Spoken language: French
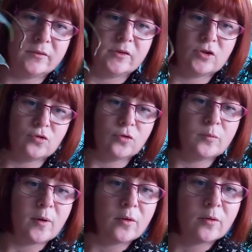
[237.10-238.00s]
si je
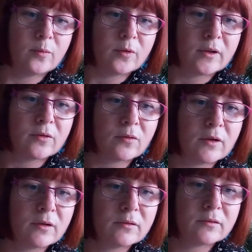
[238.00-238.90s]
tourne pas au bon
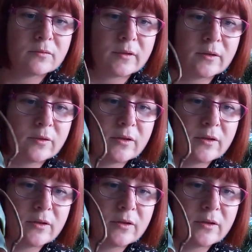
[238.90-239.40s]
endroit, ouais, au